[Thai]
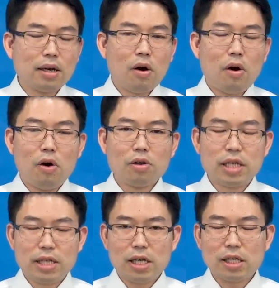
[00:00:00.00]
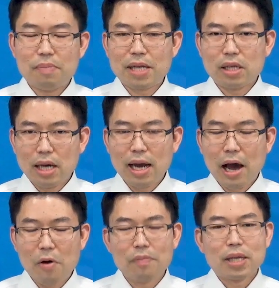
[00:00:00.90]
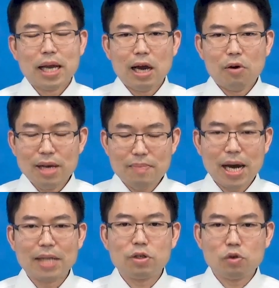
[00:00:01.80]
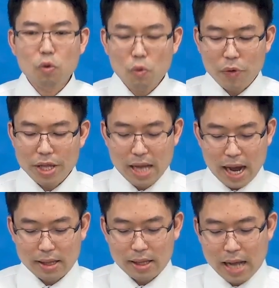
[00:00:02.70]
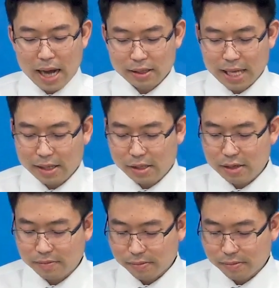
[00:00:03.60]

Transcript: โอ้สิ่งนี้ก็จะมาเตือนเราให้เรารีบหันสู่วิญญาณอย่างแท้จริง